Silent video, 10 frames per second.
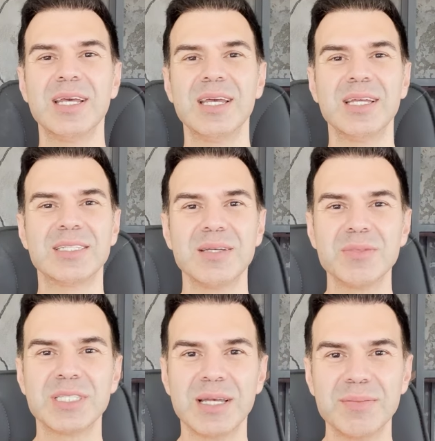e,
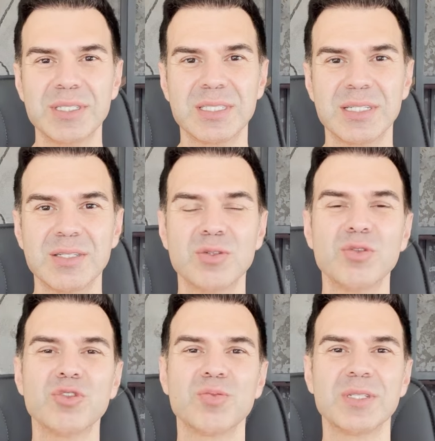temizlenmesini,
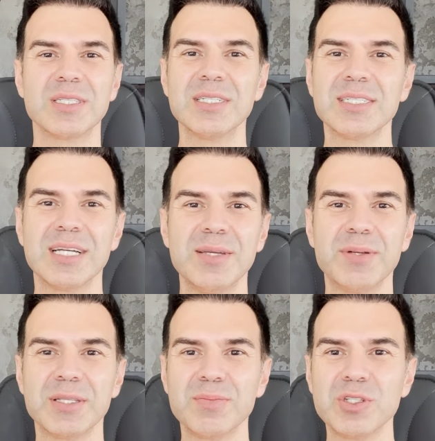dönüşmesini
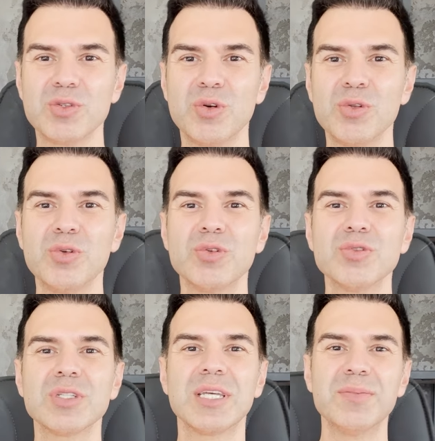talep etmiş
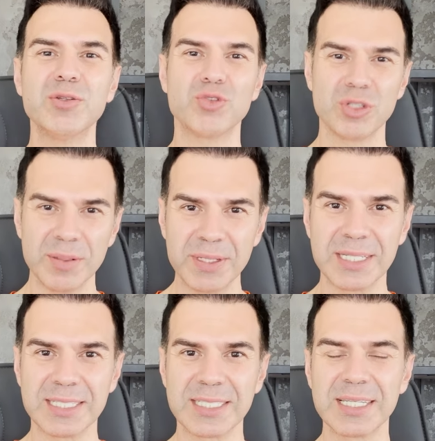oluyoruz gibi
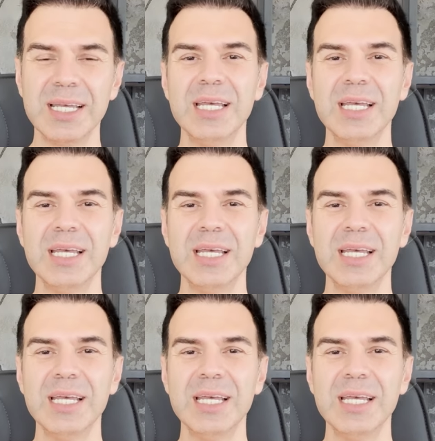düşünebiliriz.